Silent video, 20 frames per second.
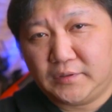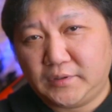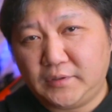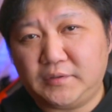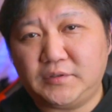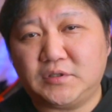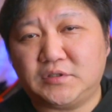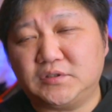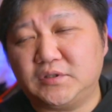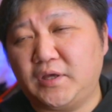
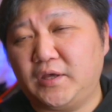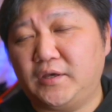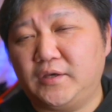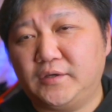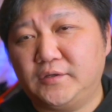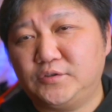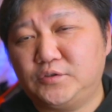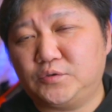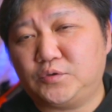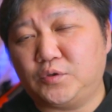ではです
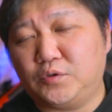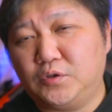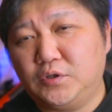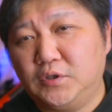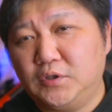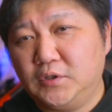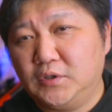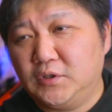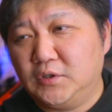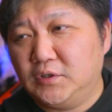ねちょっと
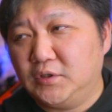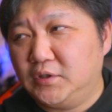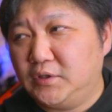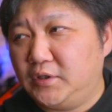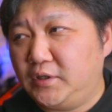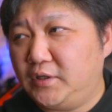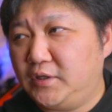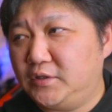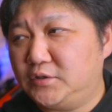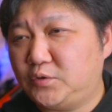
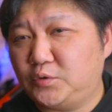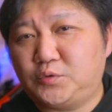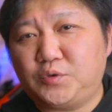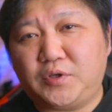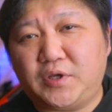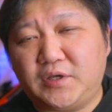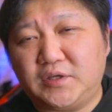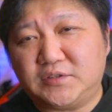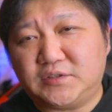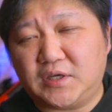えー、
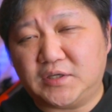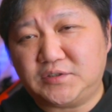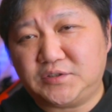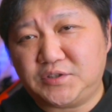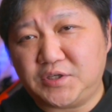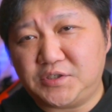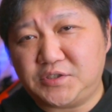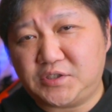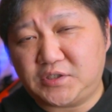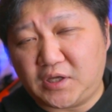外で
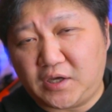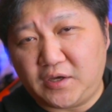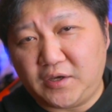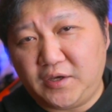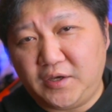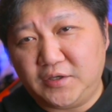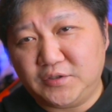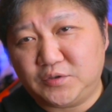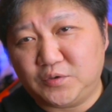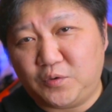撮影してきた
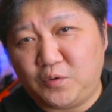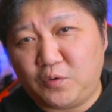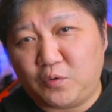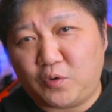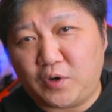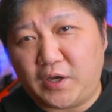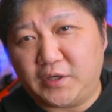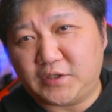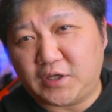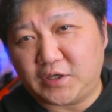映像を
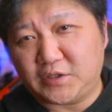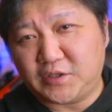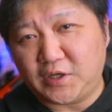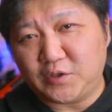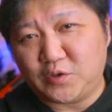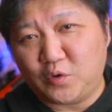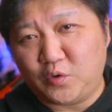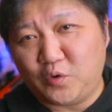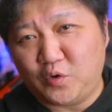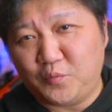ご覧いただき
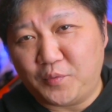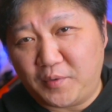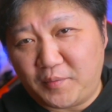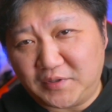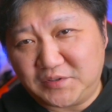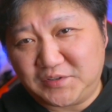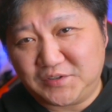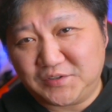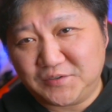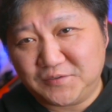たいと思い
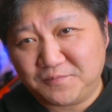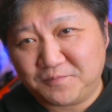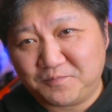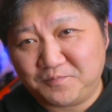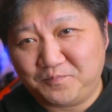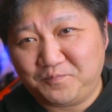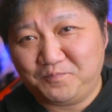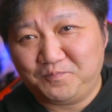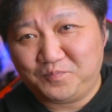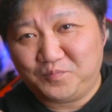ます。
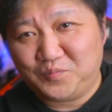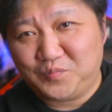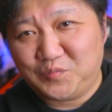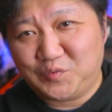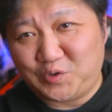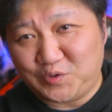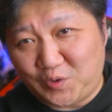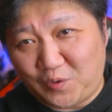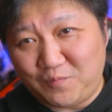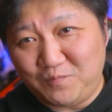
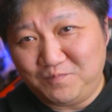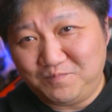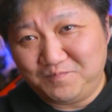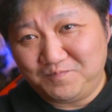どうぞ。